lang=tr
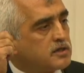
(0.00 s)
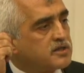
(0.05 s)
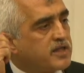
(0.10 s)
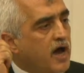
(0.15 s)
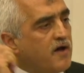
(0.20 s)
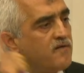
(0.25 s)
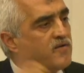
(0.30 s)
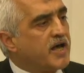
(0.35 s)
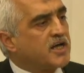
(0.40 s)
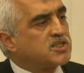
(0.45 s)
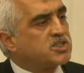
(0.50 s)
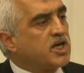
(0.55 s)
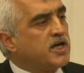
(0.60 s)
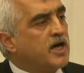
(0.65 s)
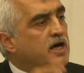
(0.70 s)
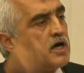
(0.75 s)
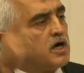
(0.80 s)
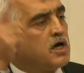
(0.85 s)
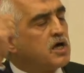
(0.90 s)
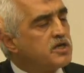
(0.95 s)

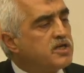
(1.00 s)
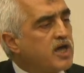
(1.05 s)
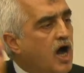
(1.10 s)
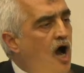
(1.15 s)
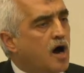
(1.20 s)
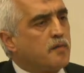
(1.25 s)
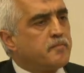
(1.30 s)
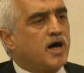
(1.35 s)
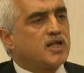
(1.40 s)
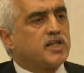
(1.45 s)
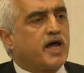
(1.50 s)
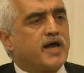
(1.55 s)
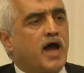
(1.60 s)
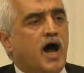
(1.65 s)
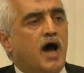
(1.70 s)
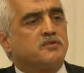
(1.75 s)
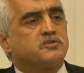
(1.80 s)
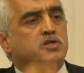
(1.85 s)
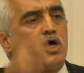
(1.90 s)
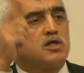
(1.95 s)
devleti
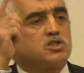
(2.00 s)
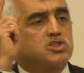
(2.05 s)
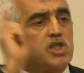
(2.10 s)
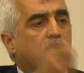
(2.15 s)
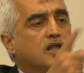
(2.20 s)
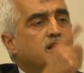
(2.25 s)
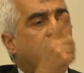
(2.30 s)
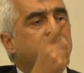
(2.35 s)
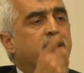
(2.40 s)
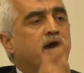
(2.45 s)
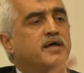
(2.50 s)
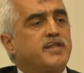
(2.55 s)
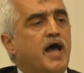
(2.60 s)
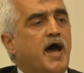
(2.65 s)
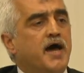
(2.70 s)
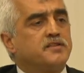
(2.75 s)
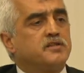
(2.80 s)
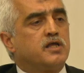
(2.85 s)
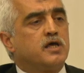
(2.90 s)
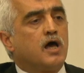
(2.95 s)
yağmalayan, talan
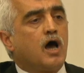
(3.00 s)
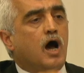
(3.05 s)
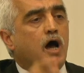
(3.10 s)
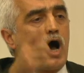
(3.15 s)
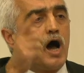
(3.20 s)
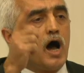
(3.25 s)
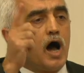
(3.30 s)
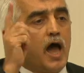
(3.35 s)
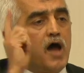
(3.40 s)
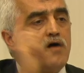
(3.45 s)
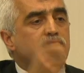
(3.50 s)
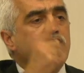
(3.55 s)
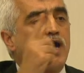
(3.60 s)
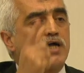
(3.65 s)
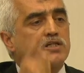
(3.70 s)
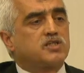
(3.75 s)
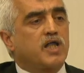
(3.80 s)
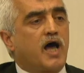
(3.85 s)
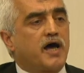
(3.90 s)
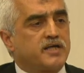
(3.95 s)
eden
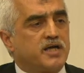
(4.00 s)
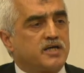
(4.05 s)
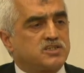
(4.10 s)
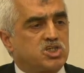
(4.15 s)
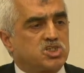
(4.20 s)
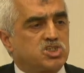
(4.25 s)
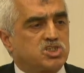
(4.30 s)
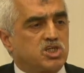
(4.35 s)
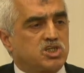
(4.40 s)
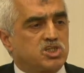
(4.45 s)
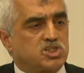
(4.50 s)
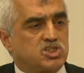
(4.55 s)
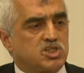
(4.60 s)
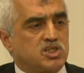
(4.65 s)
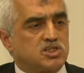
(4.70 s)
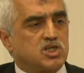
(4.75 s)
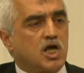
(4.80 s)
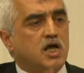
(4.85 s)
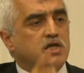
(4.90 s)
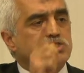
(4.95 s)
evlatlar
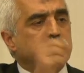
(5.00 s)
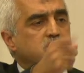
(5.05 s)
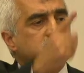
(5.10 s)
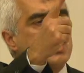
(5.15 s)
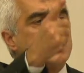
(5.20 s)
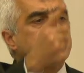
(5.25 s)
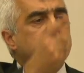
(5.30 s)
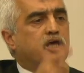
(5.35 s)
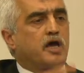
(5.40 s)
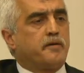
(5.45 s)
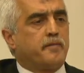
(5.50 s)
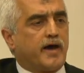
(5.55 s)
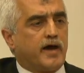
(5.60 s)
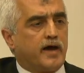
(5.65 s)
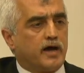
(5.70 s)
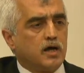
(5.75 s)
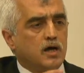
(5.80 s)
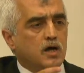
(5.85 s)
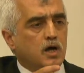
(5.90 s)
yetiştirirsiniz. Sizin gibi.